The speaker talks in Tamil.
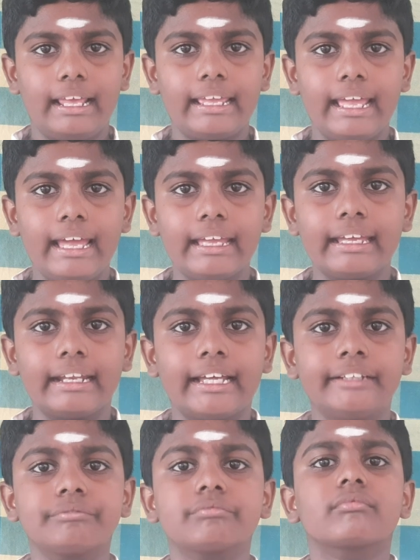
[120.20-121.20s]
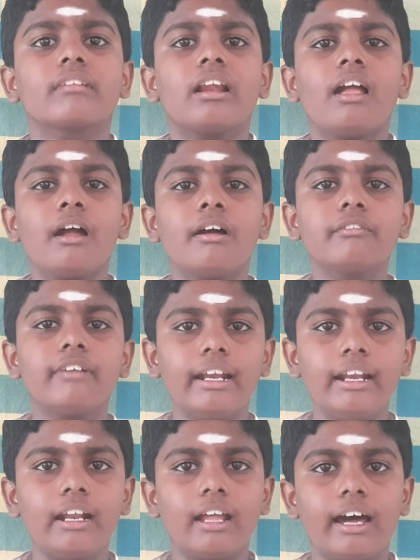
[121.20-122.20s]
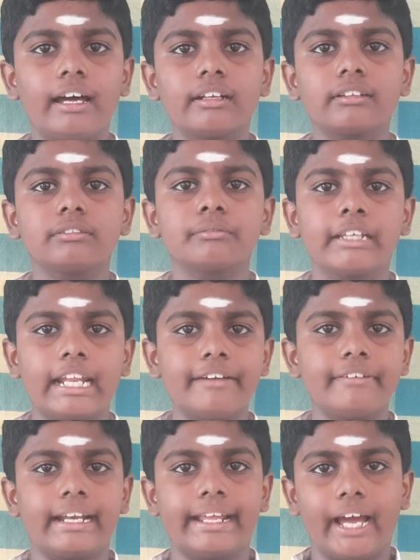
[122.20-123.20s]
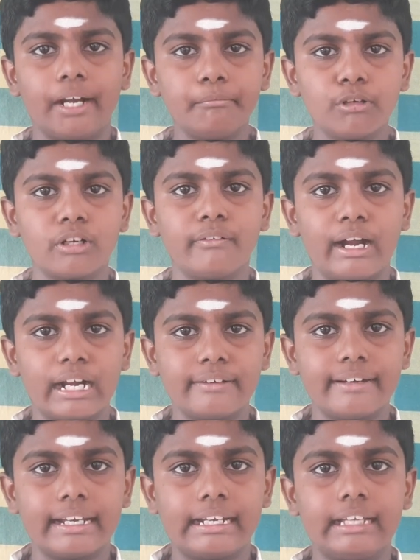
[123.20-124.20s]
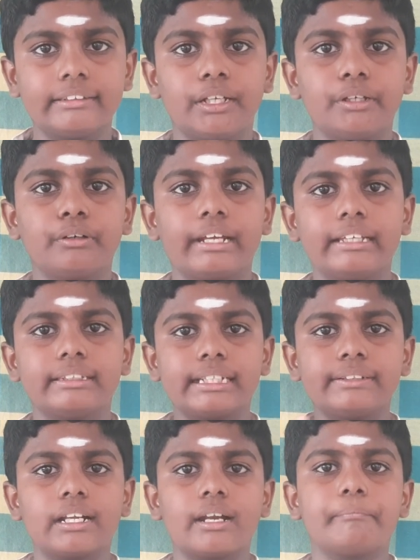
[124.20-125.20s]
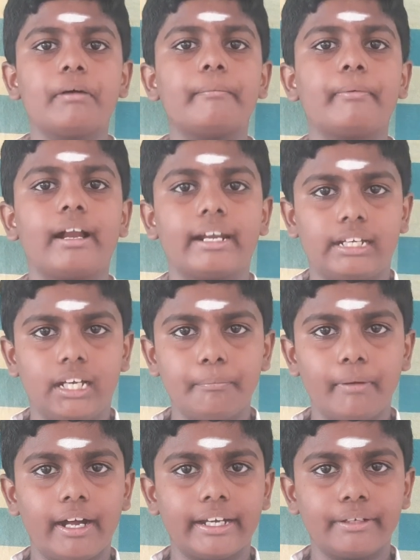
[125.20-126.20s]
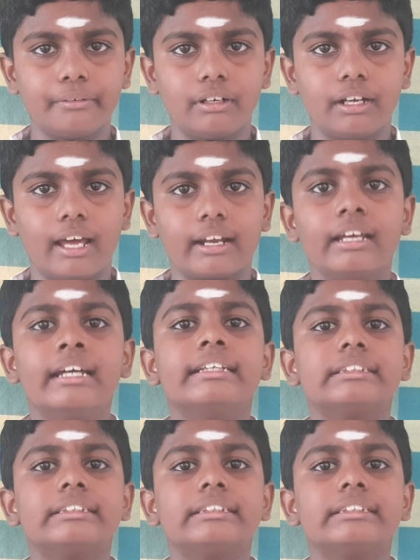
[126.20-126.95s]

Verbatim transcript: மனையே என வள்ளலார் இறைவனை அன்புருவானவன் என தன்னுடைய திருவருட்பா பாடலில் பாடியுள்ளார்